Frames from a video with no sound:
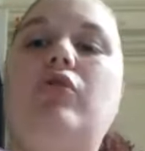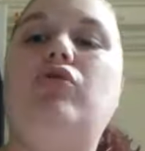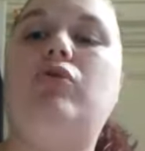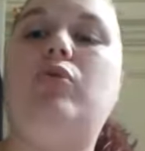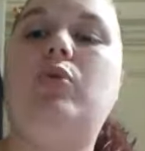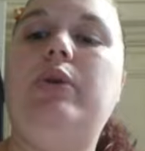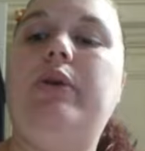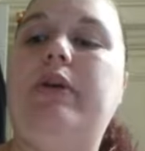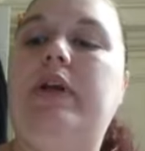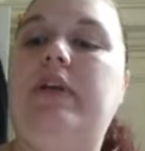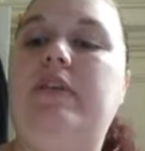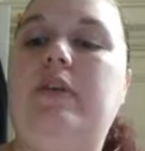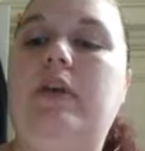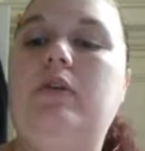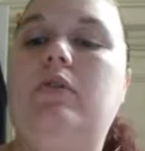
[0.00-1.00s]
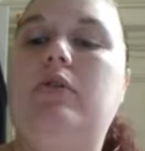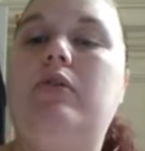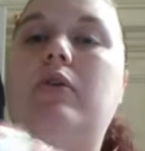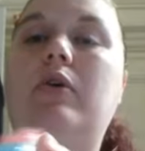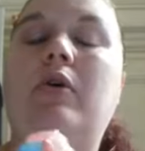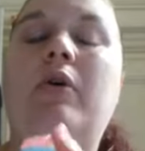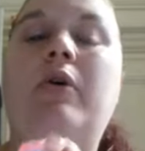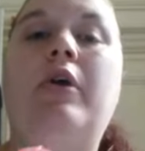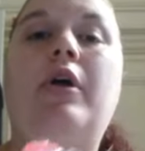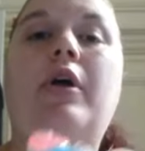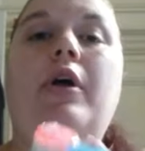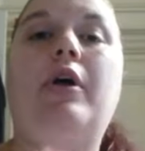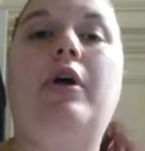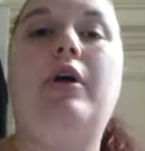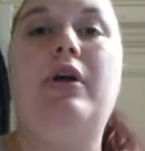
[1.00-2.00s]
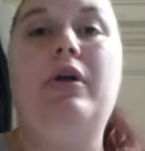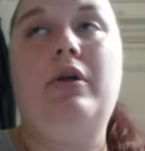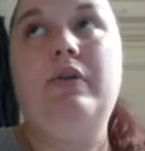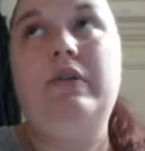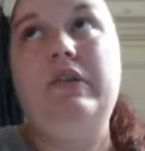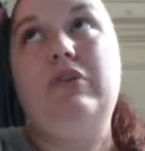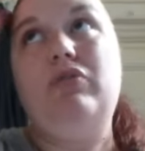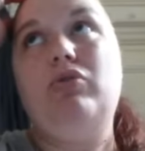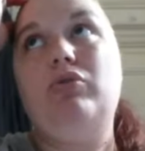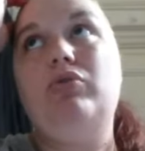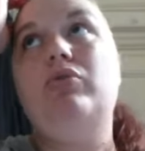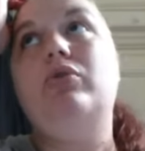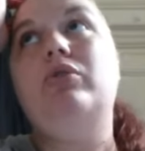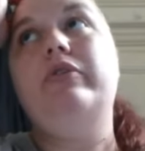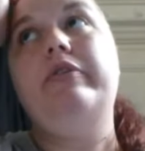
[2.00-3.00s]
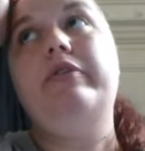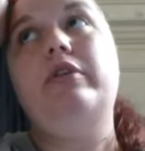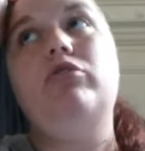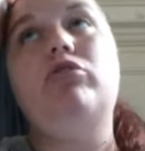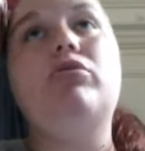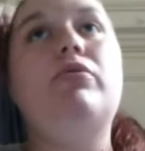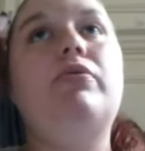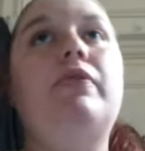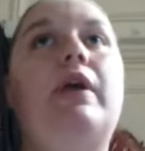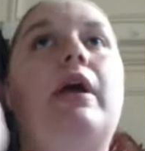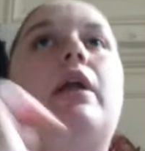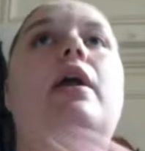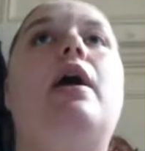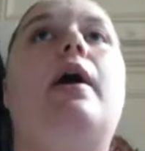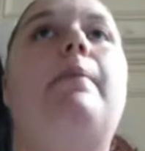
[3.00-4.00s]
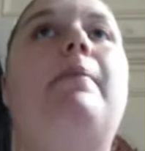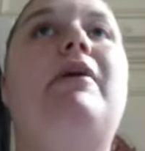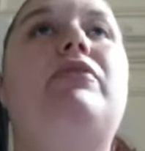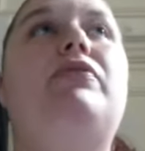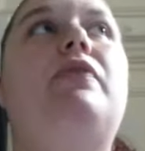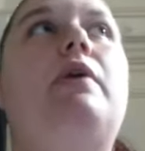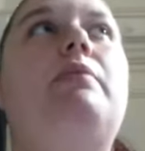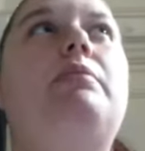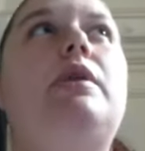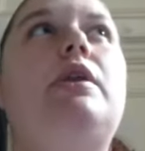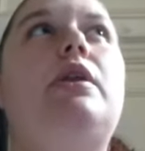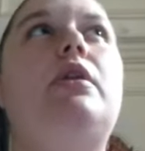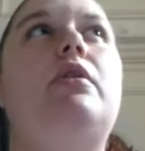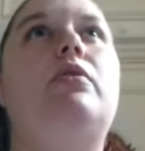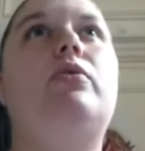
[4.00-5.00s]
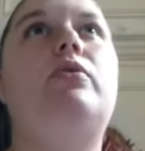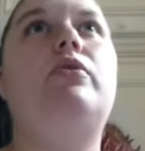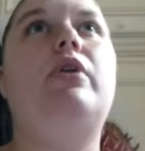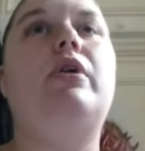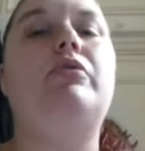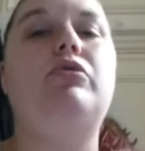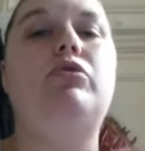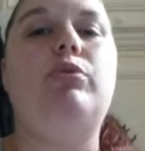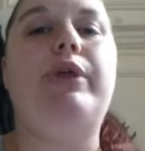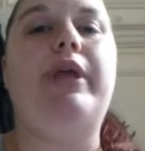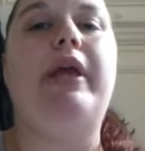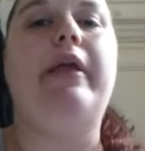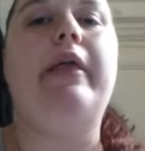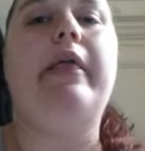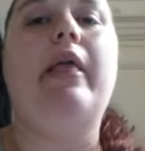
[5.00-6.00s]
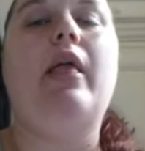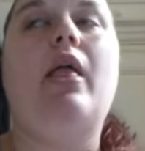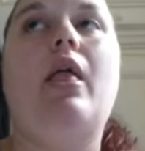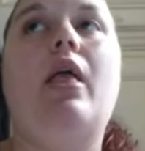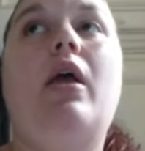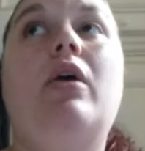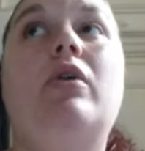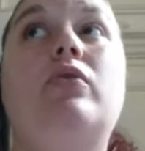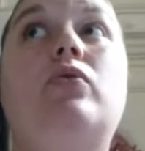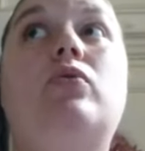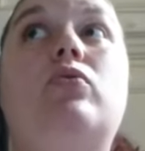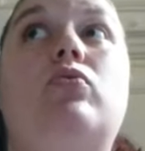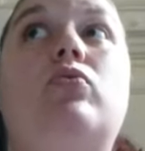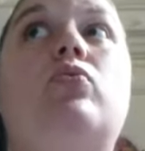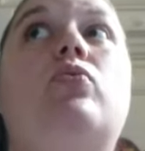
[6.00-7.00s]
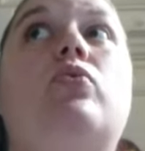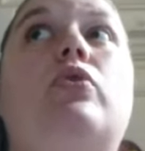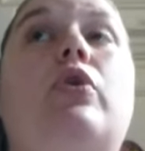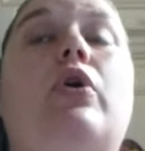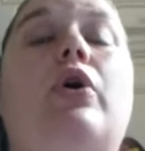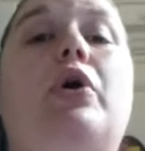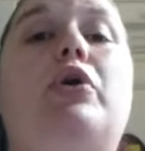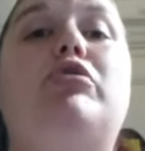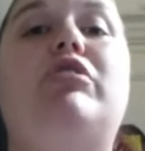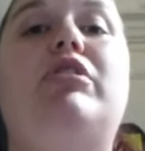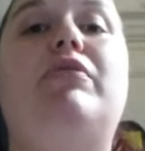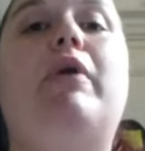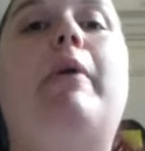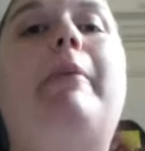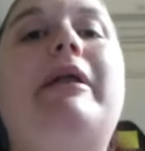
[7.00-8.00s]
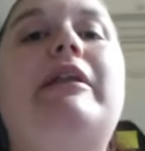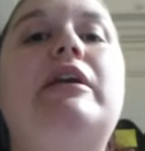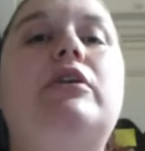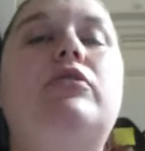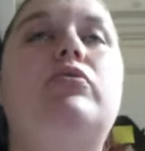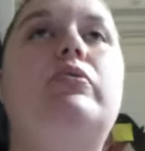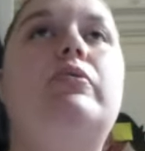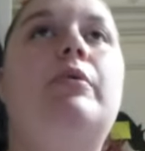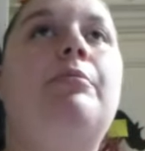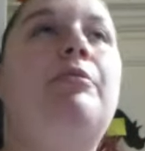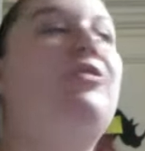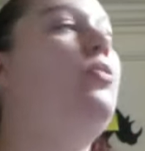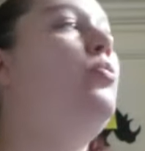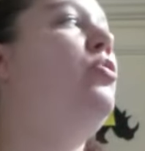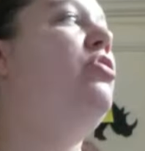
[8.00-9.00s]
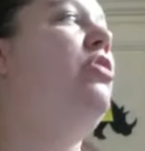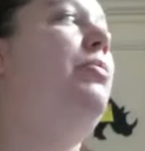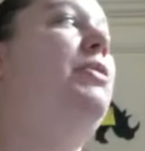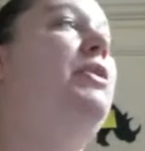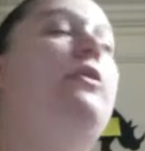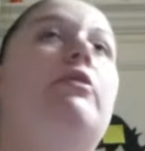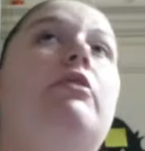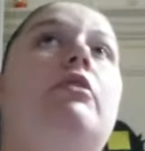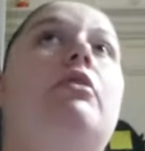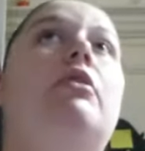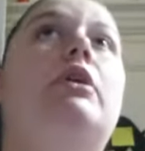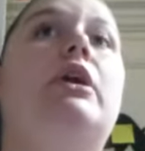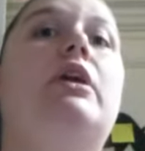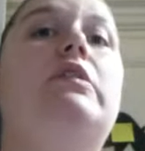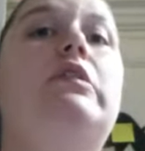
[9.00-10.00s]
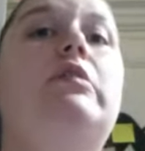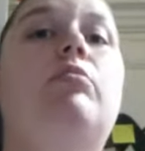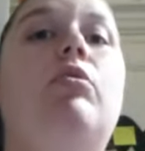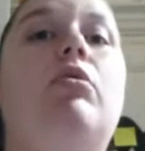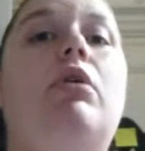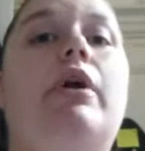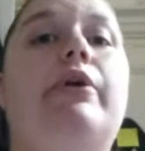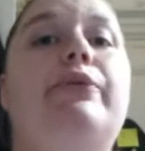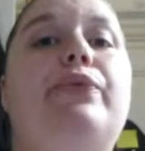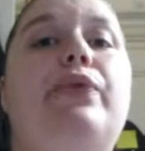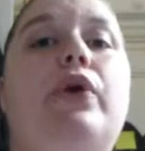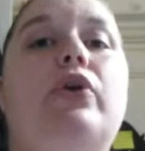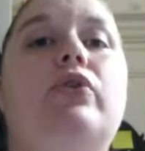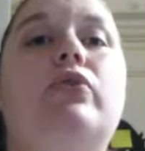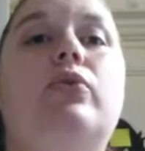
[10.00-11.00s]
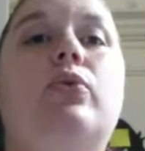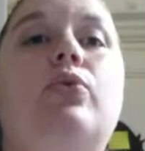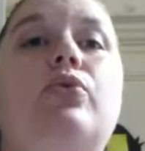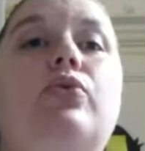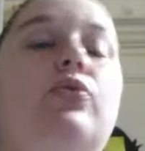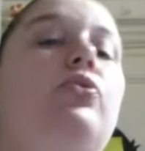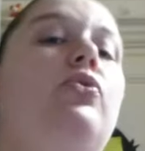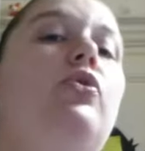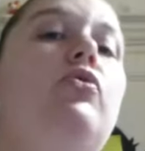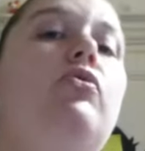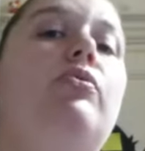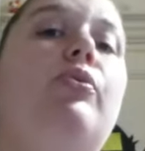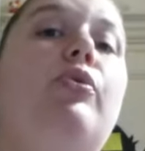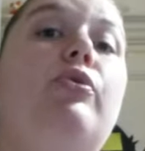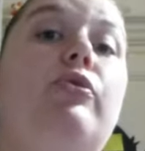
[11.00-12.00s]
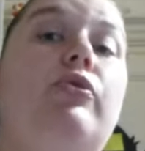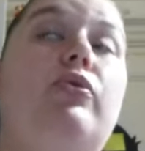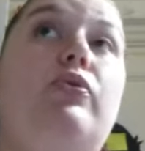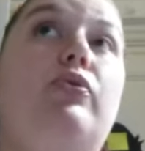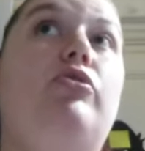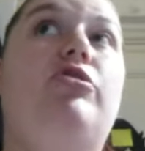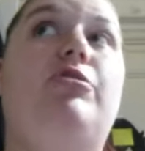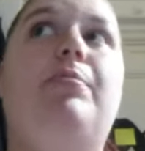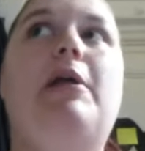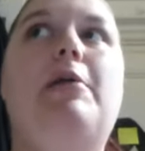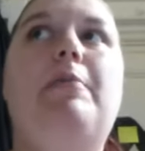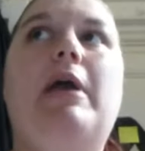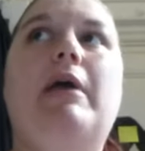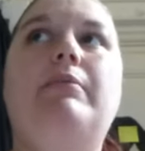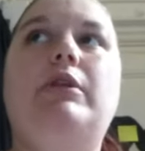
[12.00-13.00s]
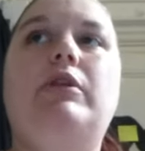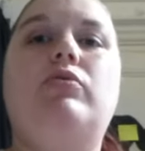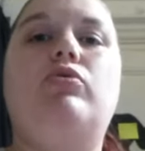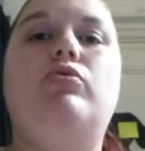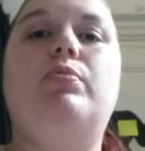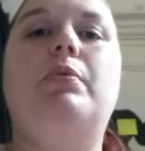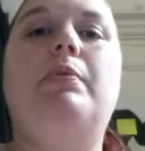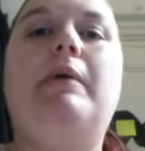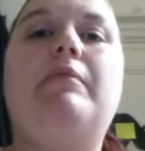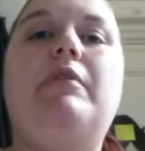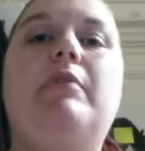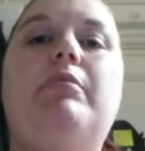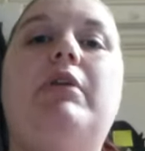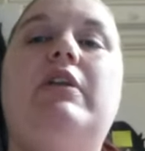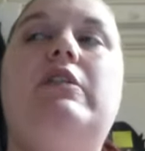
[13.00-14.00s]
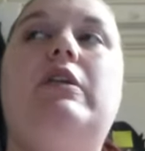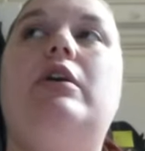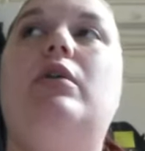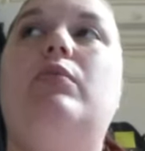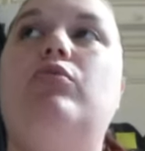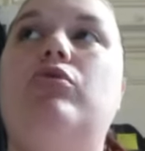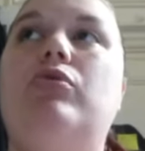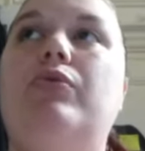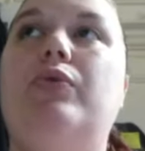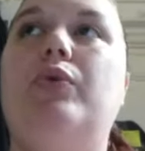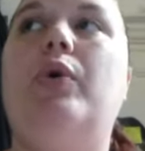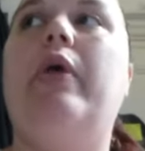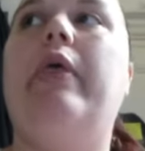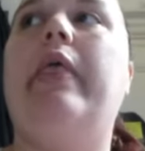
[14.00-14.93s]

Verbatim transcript: du coup, il y en a 5 dedans. Euh, c'est surtout qu'aussi, je vais à un repas de famille le 9 juillet. Donc euh, je les vois pas très souvent parce que moi j'habite euh, quasiment à une heure de route de tout le monde sauf que j'ai pas le permis donc je peux pas me déplacer comme je veux.